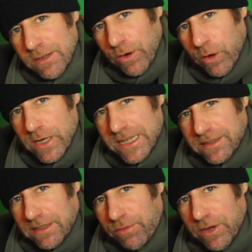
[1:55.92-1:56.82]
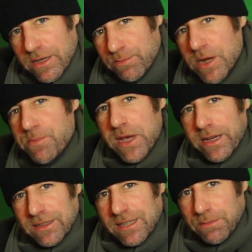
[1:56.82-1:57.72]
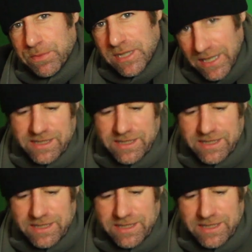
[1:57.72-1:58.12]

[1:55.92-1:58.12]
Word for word: von euch hat da vielleicht mit mir getippt,